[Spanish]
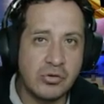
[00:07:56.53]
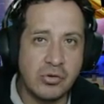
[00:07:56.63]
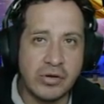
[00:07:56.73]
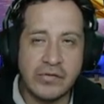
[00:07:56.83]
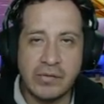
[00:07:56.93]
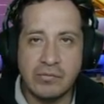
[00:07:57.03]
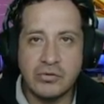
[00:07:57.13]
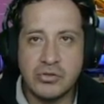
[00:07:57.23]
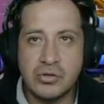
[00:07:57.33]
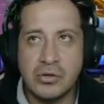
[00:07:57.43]
lo quise
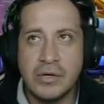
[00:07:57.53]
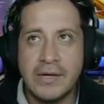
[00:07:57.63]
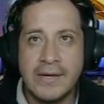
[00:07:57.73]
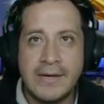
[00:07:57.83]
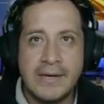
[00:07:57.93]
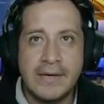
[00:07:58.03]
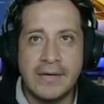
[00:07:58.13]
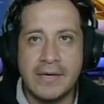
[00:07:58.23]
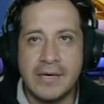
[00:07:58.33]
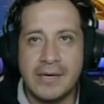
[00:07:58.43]
mucho.
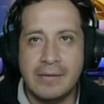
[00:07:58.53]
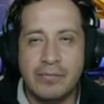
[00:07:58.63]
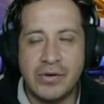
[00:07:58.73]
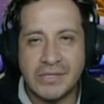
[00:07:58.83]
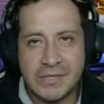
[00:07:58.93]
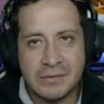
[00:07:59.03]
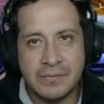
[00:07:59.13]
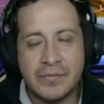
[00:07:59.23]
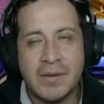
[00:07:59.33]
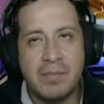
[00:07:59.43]
Y pues
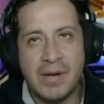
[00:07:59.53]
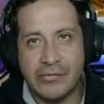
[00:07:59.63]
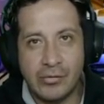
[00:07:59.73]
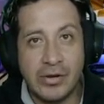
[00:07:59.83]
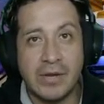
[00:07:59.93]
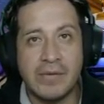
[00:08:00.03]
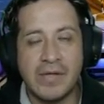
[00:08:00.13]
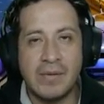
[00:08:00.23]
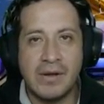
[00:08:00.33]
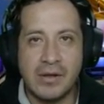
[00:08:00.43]
pasó lo
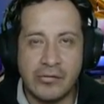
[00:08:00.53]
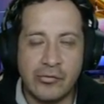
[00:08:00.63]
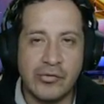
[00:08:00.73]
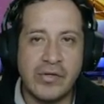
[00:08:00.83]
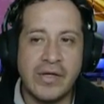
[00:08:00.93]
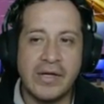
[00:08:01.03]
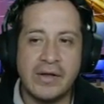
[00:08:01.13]
inevitable que sucede en